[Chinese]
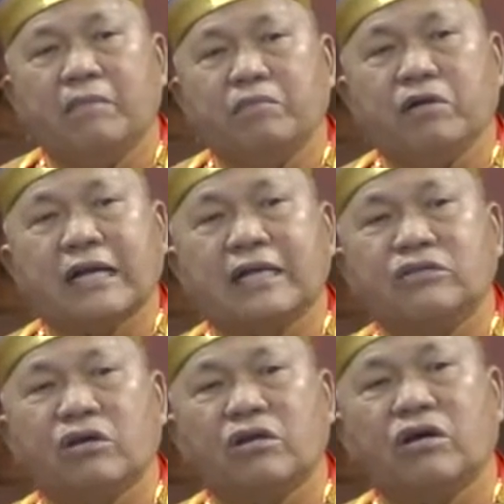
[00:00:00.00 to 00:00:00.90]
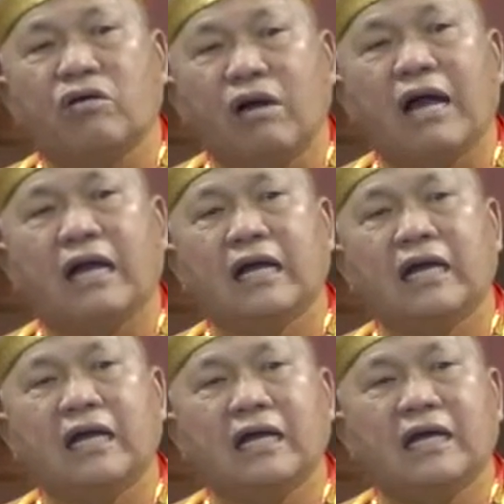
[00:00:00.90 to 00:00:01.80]
不该说的话，
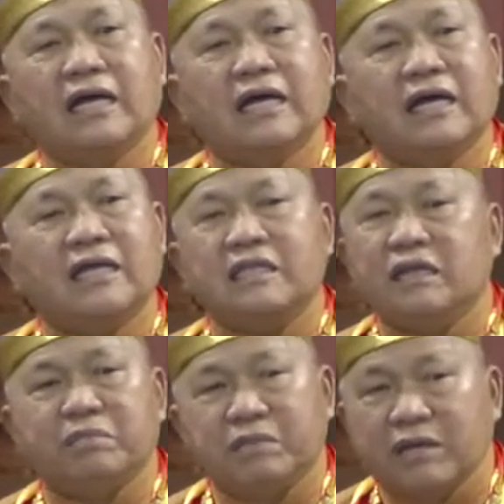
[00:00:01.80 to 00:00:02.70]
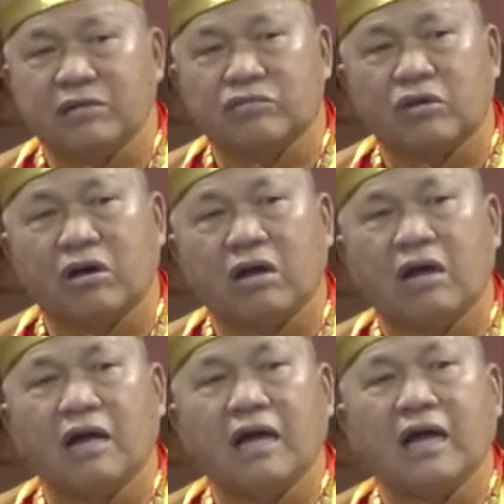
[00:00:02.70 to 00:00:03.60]
你不要说。
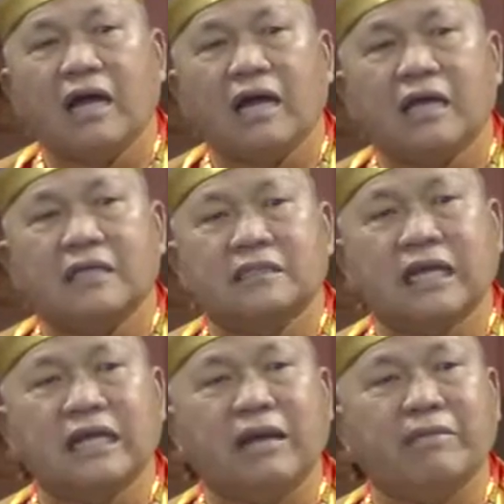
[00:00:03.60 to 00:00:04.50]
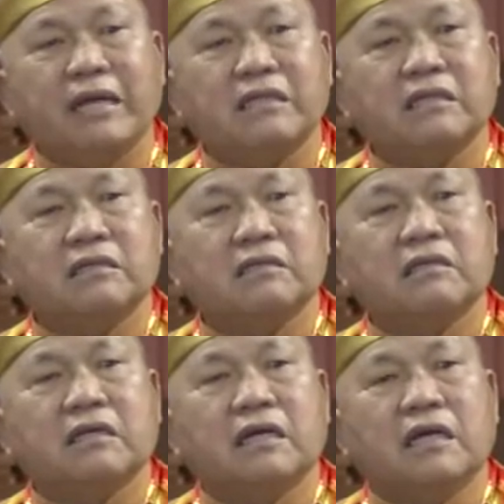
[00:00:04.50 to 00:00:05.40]
在那边
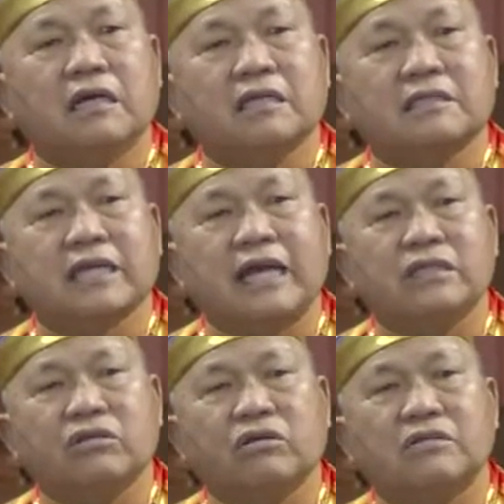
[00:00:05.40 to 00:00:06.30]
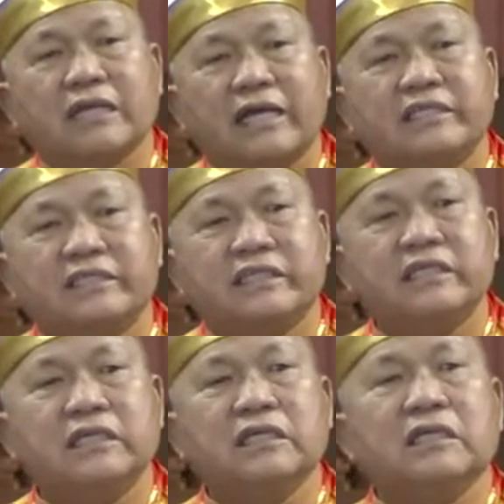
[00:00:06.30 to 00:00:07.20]
拆东拆
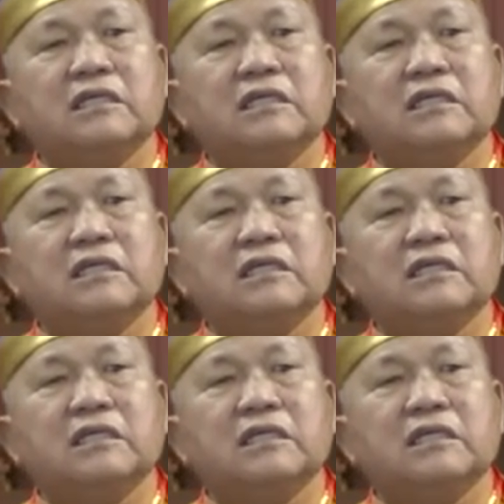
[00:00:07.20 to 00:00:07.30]
西